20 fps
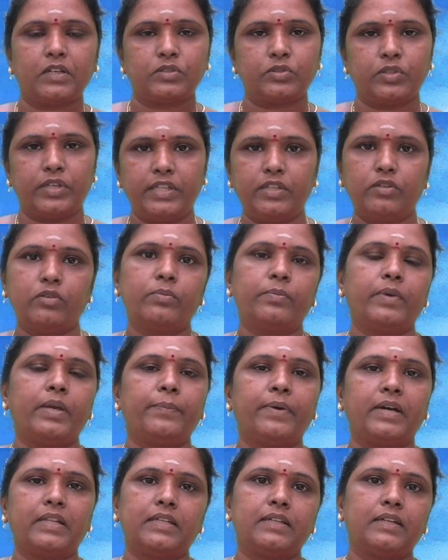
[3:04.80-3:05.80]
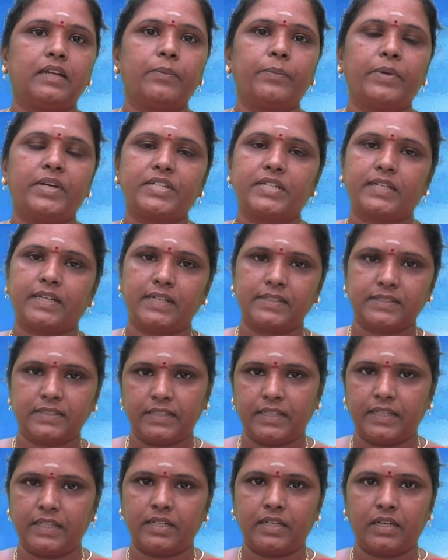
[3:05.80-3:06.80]
ஸோ இதுவுமே பார்த்திங்கன்னா
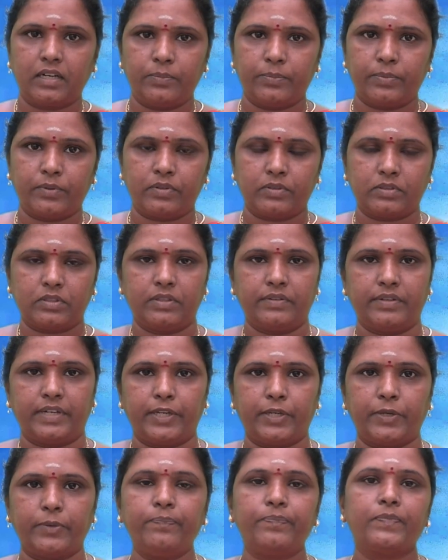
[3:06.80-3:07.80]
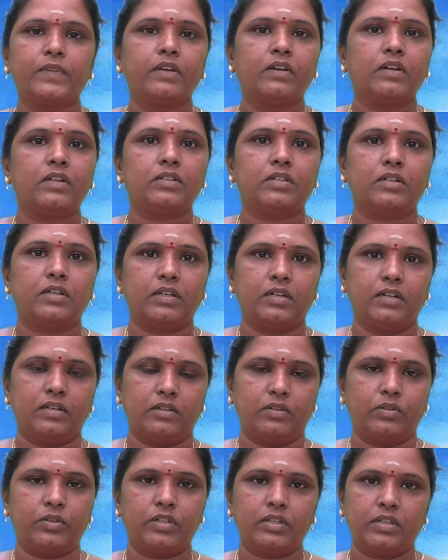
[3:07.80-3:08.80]
மேஷராசி நேர்களை பொறுத்த வரைக்கும்
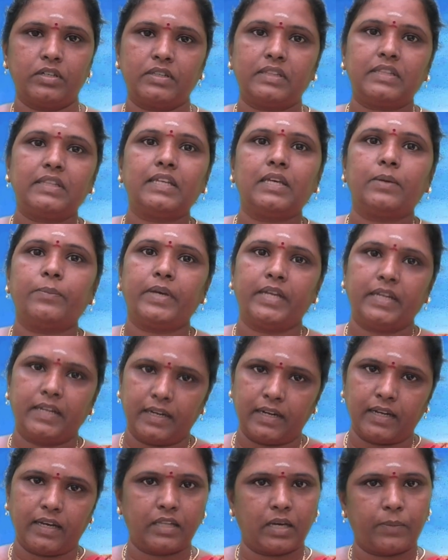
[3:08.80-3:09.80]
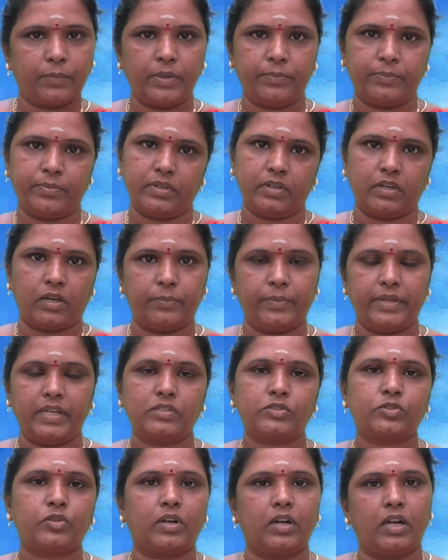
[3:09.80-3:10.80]
ஒரு தீமை இல்லாத அமைப்பு
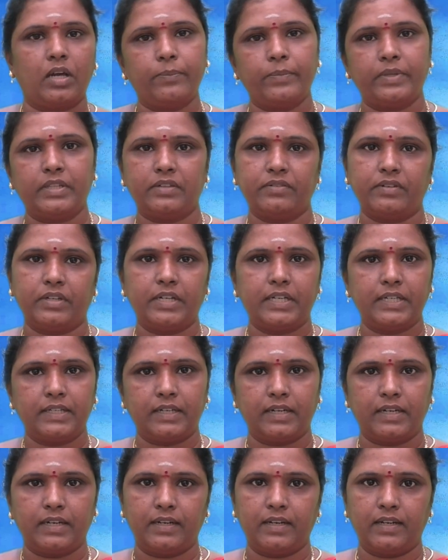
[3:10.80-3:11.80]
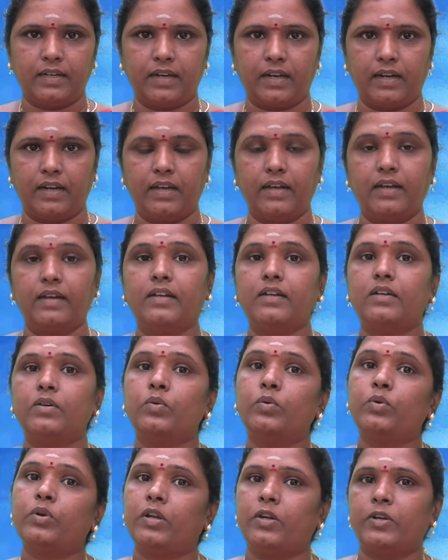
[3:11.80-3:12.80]
அப்படின்னு சொல்லலாம் இந்த வருட கிரகங்களால்
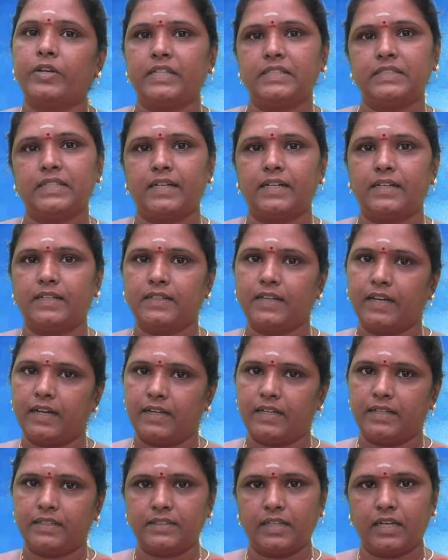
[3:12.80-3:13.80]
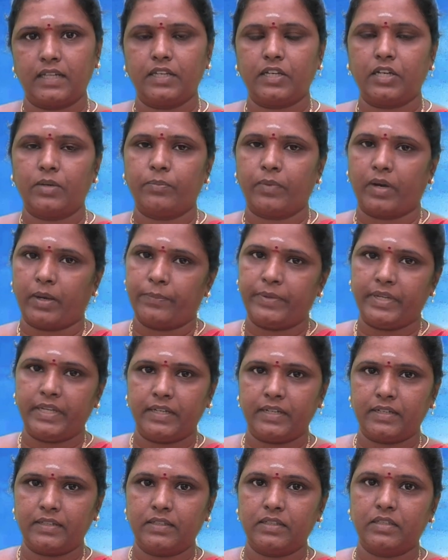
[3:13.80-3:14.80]
உங்களுடைய ஜனனகால ஜாதகம்
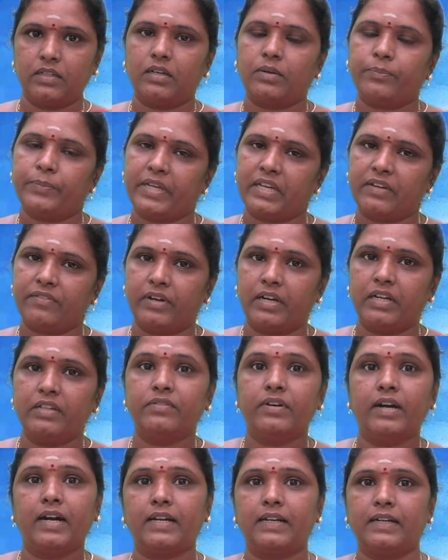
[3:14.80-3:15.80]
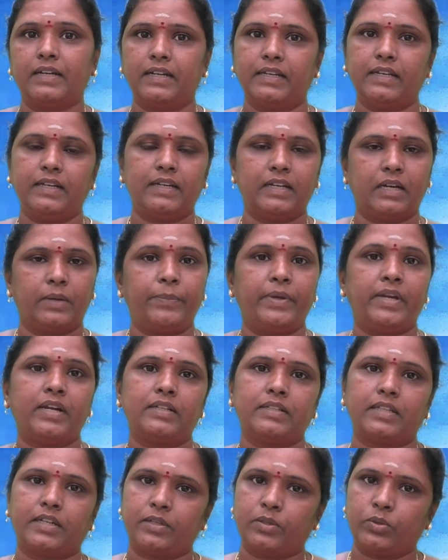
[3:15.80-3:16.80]
அப்படின்றது மிக வலுவான நிலையில்
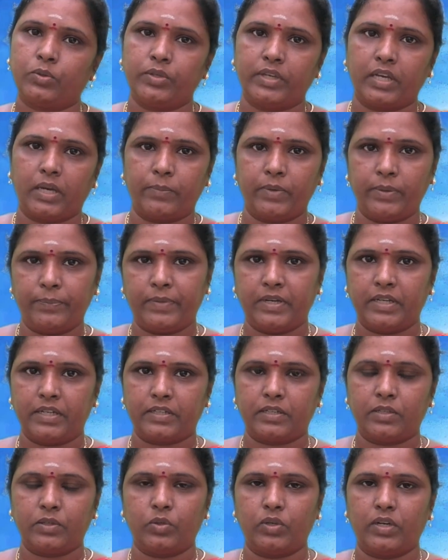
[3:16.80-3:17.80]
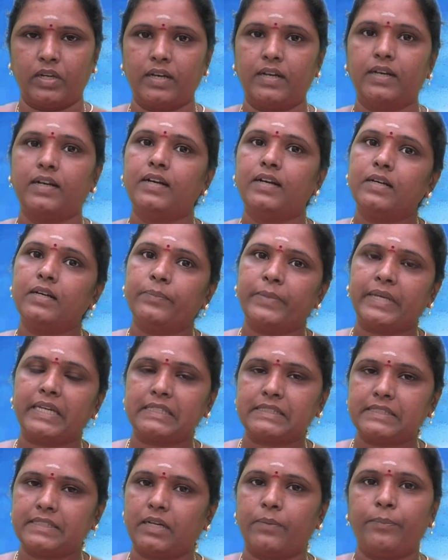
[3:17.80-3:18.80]
நன்மைகள் தரக்கூடிய அமைப்பில் இருக்கக்குள்ள
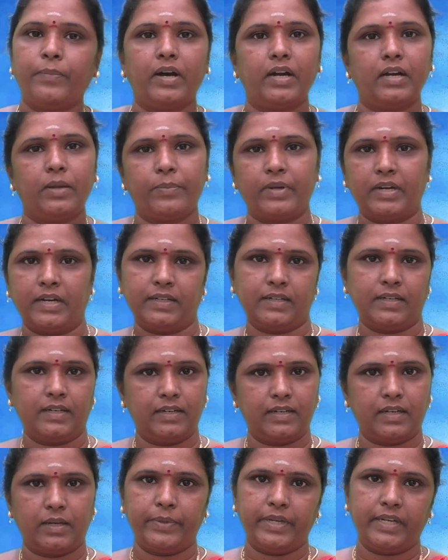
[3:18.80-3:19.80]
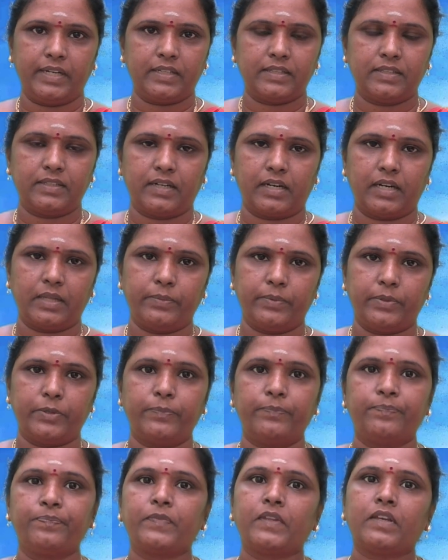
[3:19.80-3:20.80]
மிக சிறப்பான பலன்கள் அப்படின்றது
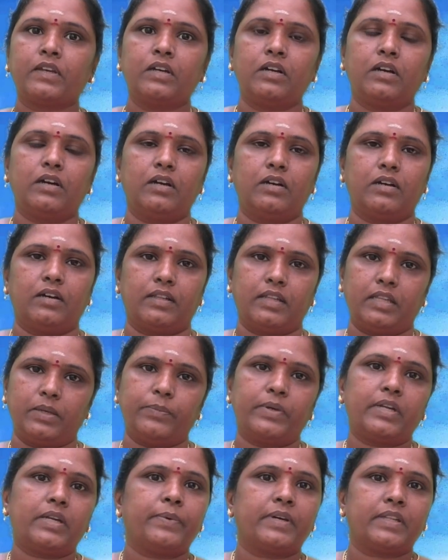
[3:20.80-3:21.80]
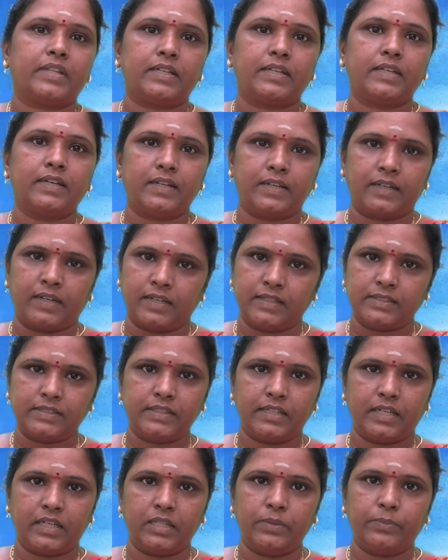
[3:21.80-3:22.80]
நடைபெறும் அதே மாதிரி பார்த்திங்கன்னா
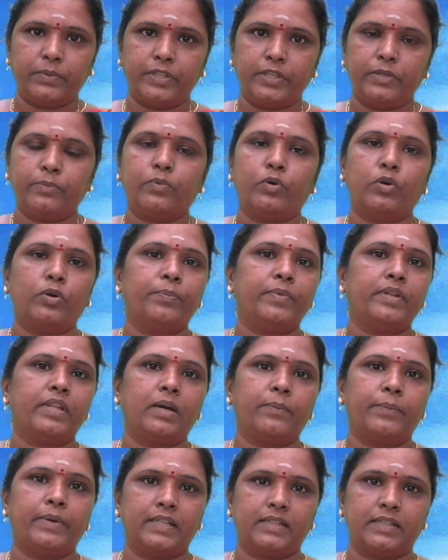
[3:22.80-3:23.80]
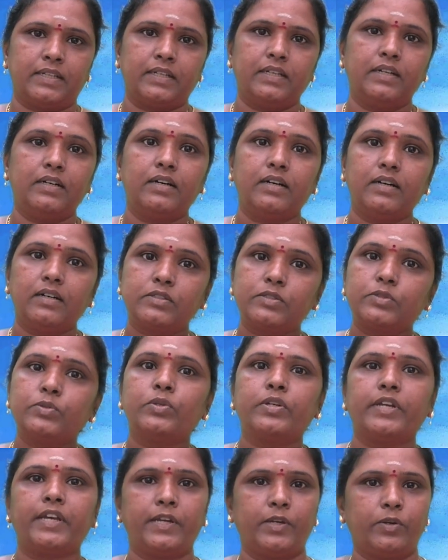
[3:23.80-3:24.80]
ராசி அதிபதியும் ஒன்பதாம் இடத்துல
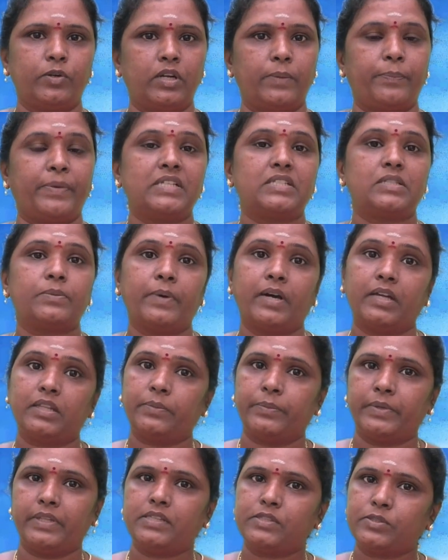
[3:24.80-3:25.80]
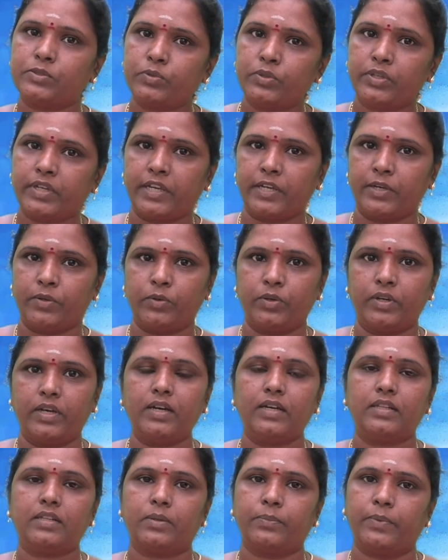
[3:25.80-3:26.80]
சூரியனோட பஞ்சமாதிபதி சூரியனோட
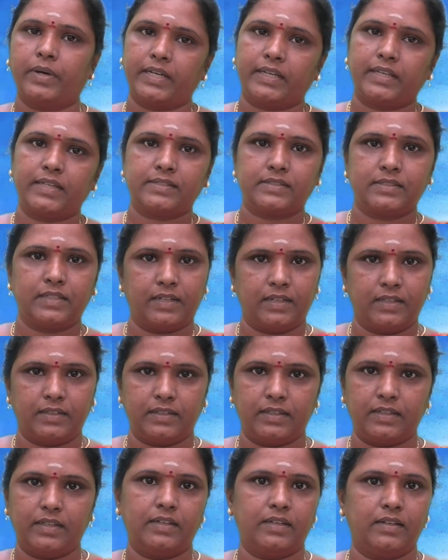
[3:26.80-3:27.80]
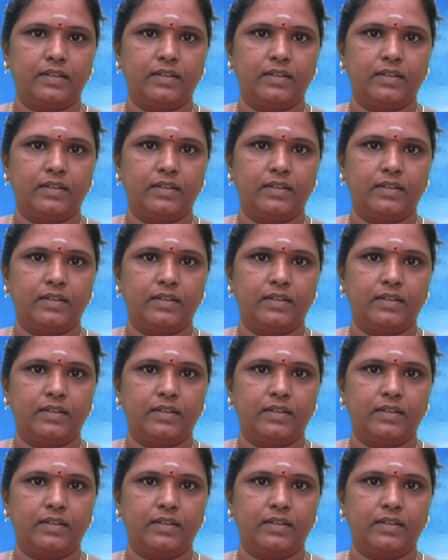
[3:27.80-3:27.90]
அந்த பாக்கியஸ்தானத்தில்